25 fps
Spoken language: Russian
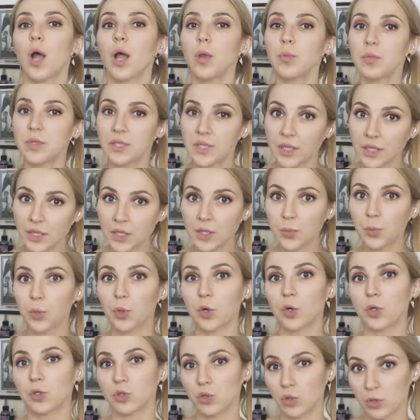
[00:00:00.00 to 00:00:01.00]
обязательно
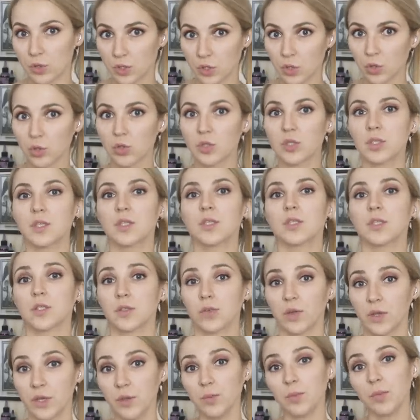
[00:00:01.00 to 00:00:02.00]
проконсультируйтесь со
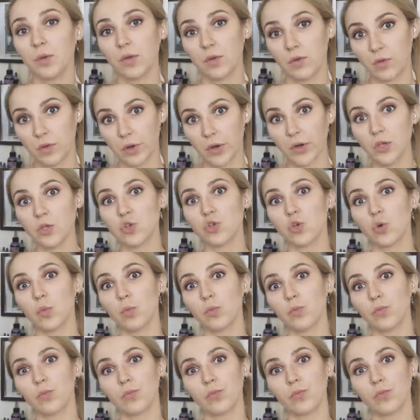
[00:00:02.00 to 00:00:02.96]
своим врачом.